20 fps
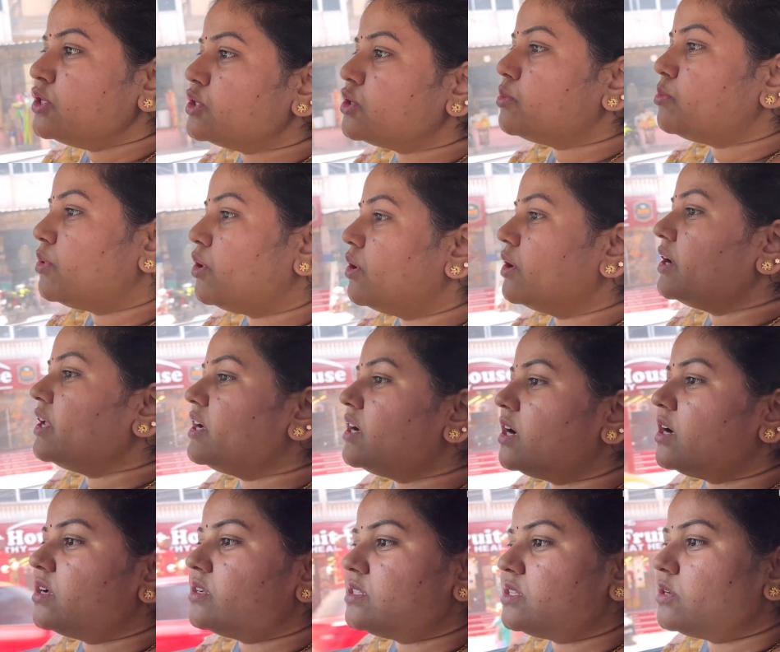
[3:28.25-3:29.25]
సో మార్నింగ్
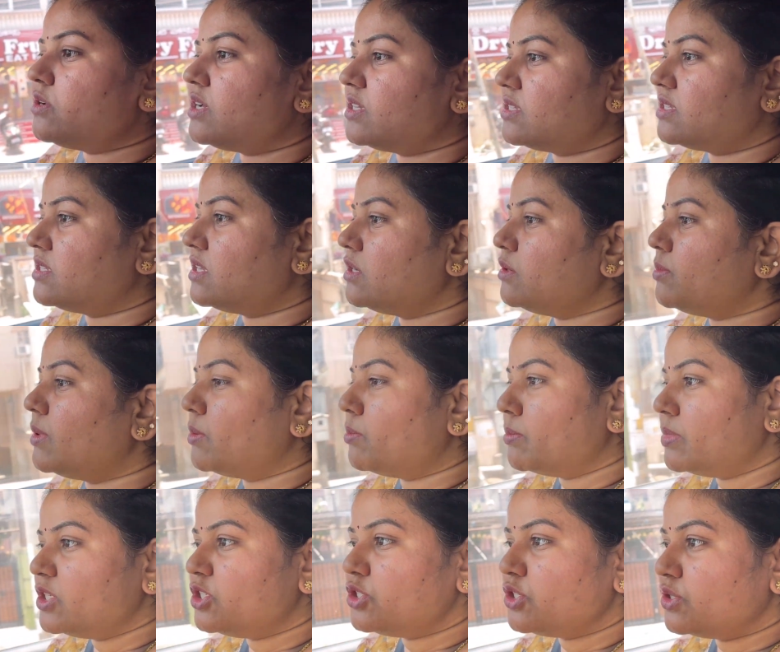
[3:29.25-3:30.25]
అవర్స్లో అస్సలు
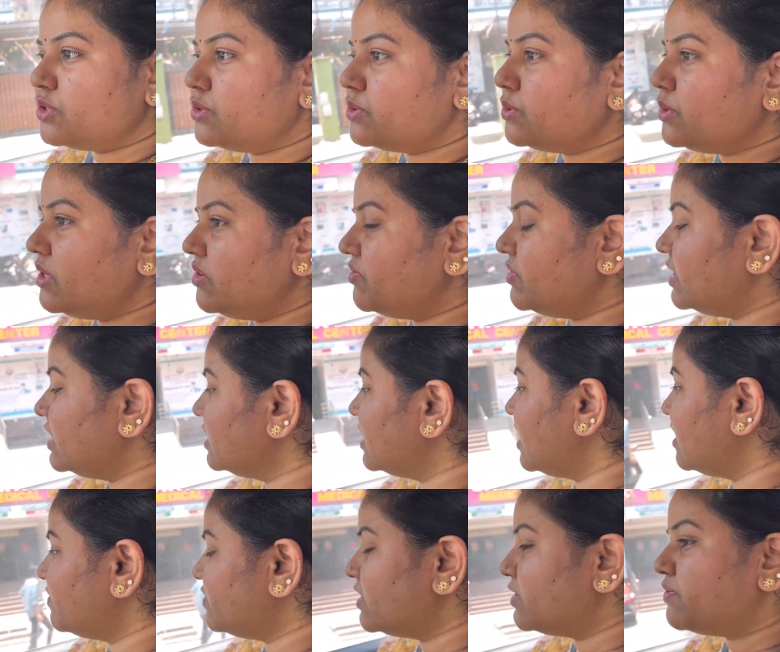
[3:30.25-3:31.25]
పంపించొద్దు ఈవినింగ్
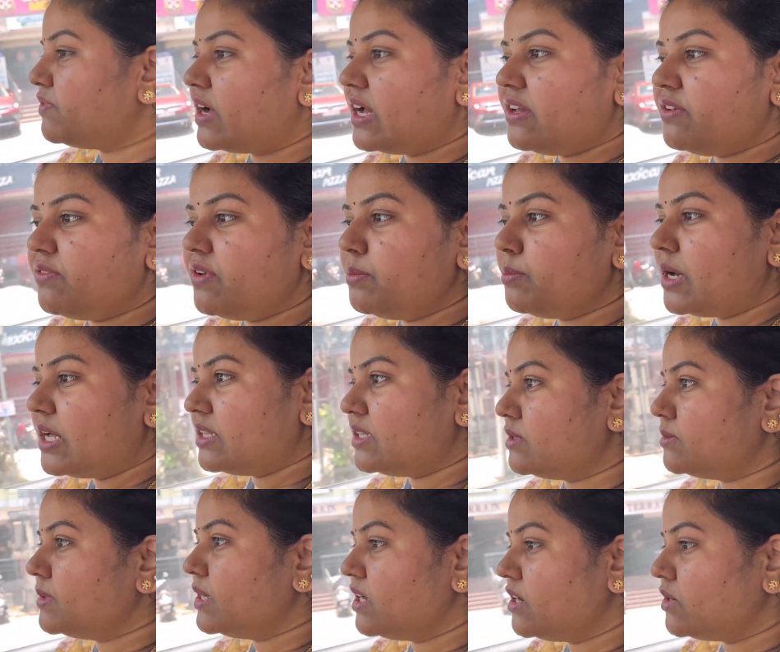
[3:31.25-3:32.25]
ఆఫ్టర్ ఫైవ్
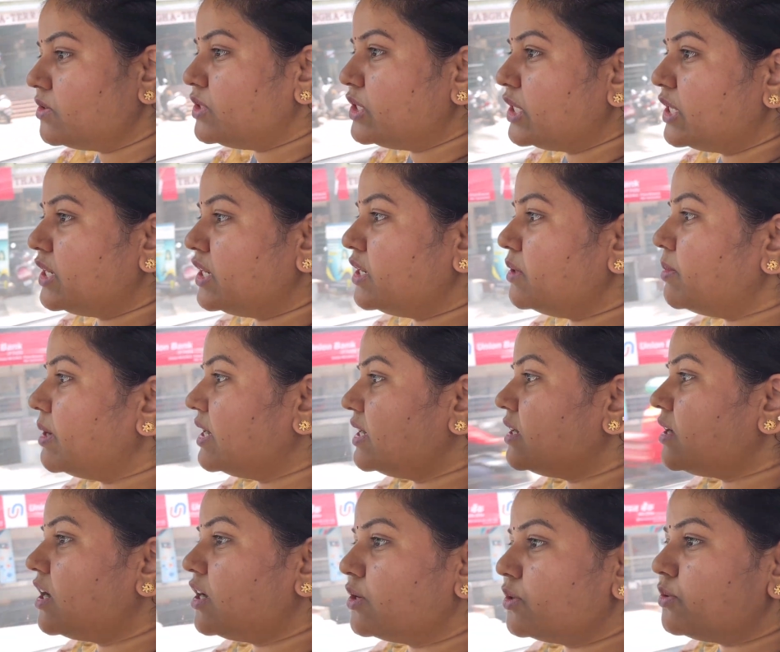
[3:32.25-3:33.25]
మాత్రమే అలౌ చేయండి
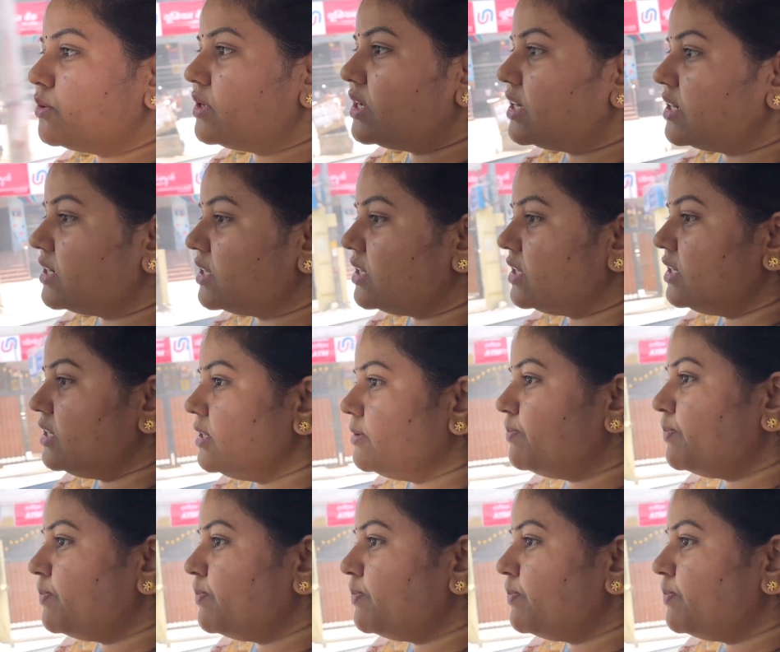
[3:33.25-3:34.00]
బయట ఆడుకోవడానికి